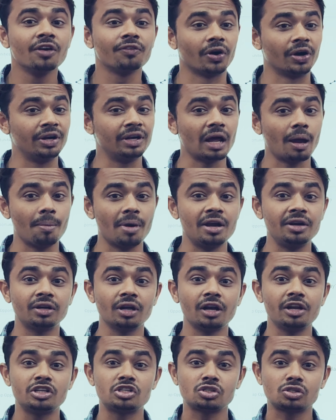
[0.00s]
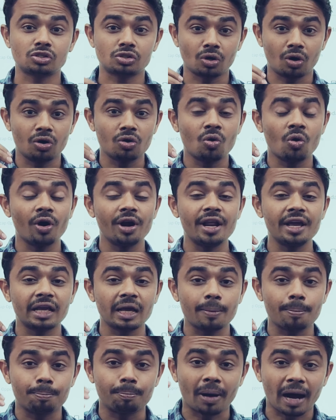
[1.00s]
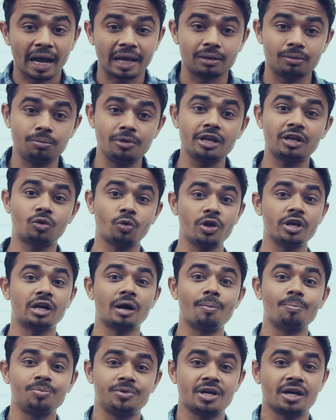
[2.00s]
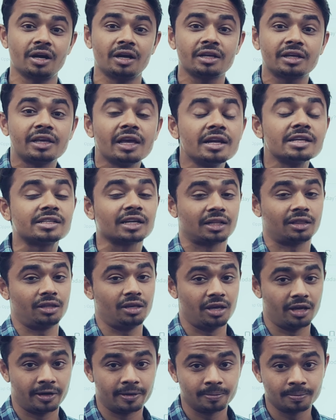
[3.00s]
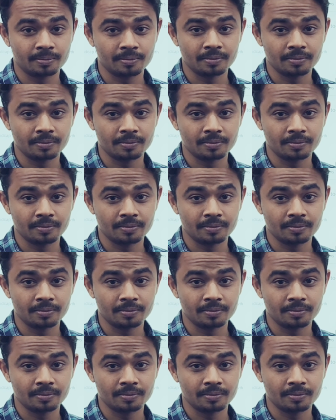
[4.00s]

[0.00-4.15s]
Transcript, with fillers: फंडामेंटल स्ट्रांग होने के बाद भी कोई कंपनी अगर गिर सकती है